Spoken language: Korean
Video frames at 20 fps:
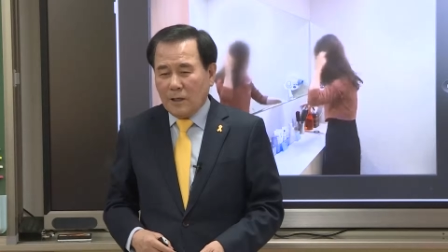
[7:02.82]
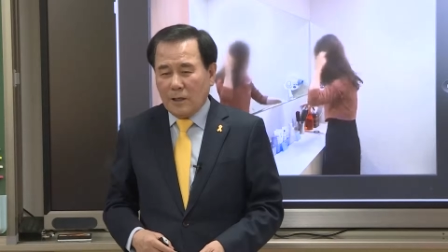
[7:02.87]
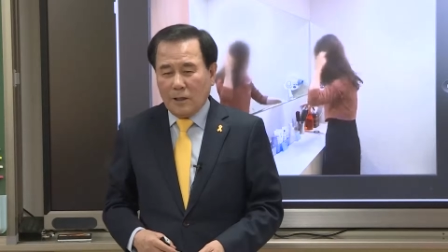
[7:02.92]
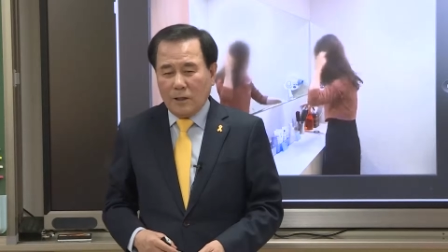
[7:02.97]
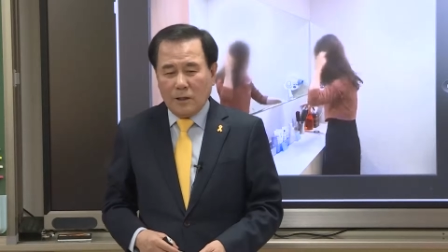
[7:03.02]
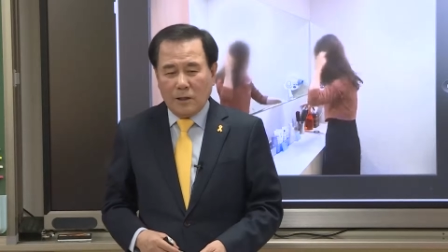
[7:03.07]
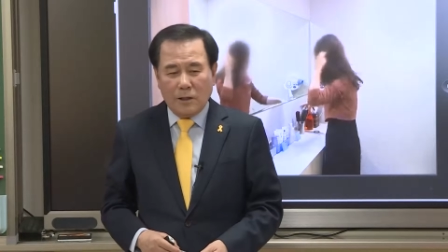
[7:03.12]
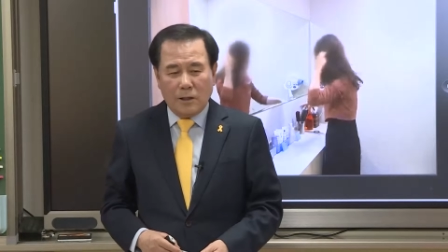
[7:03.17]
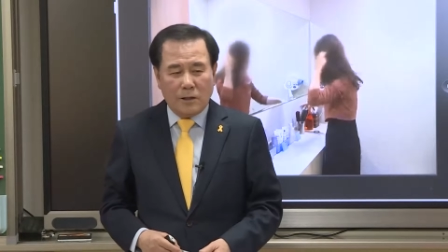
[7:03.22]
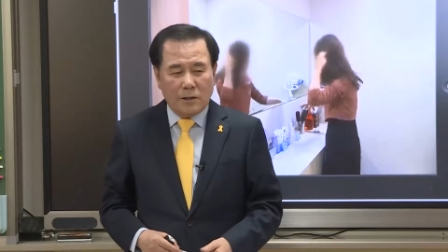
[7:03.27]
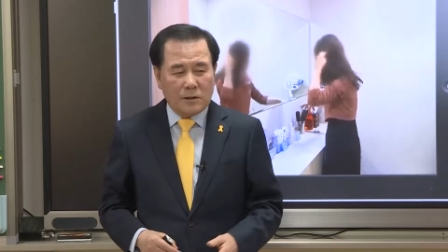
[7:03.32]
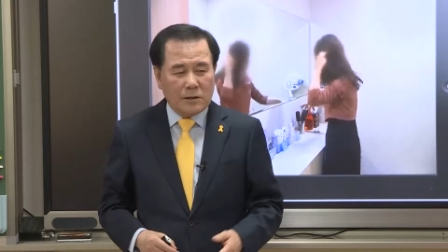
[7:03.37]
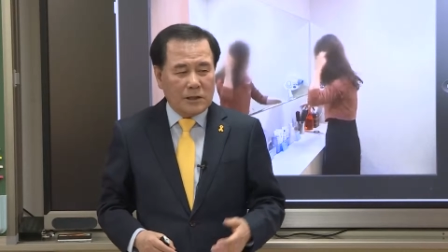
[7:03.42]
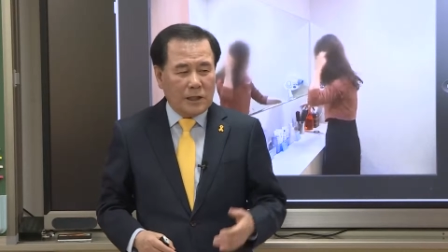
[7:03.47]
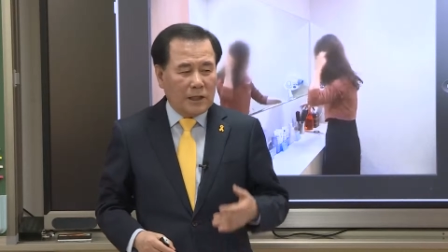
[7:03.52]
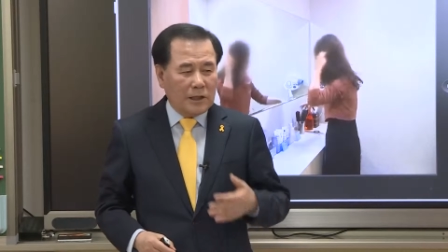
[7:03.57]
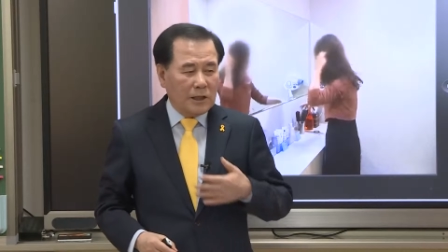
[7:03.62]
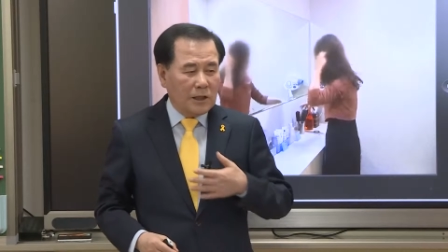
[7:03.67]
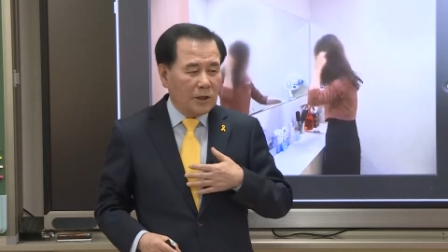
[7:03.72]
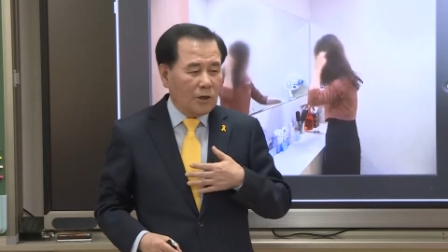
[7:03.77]
어,
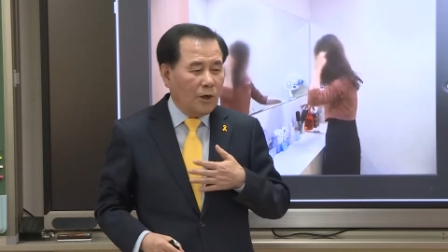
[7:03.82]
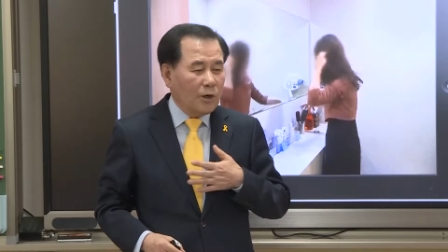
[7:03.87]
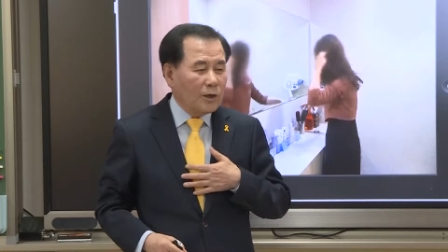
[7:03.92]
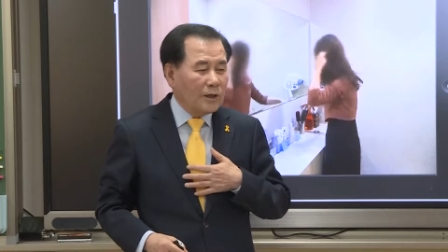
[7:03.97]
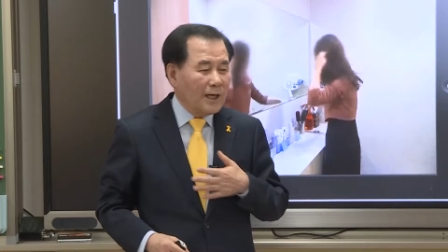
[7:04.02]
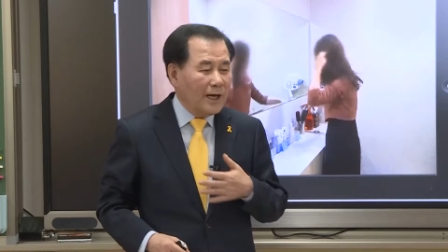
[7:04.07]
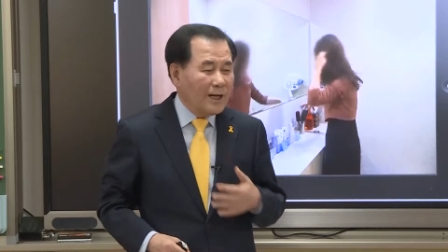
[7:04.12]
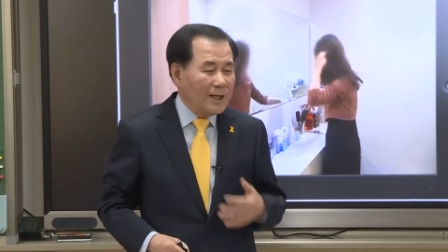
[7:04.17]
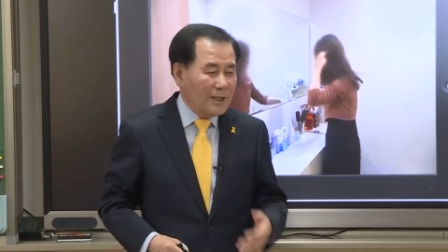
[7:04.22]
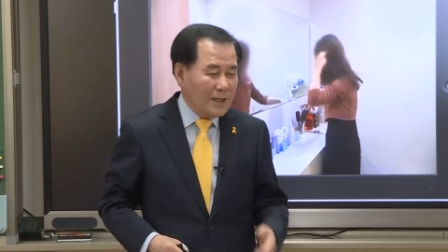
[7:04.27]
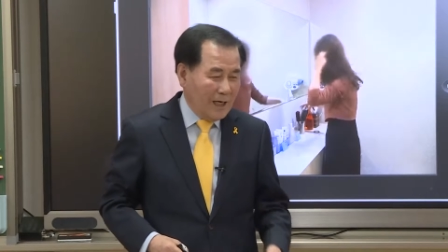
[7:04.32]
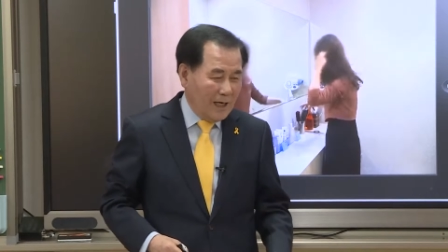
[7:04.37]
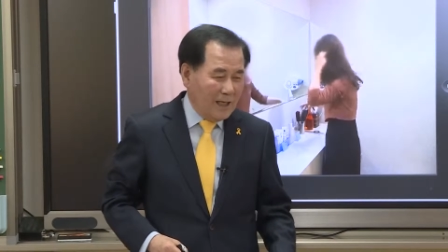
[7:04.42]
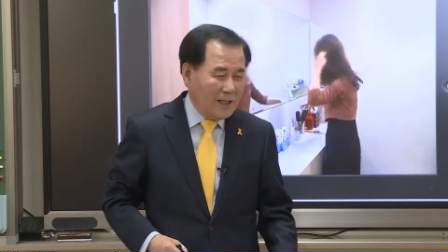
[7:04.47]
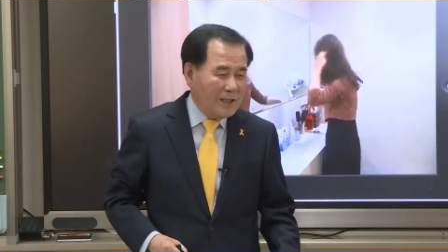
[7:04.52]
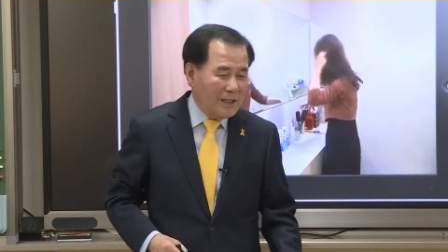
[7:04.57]
자기 건강을 잘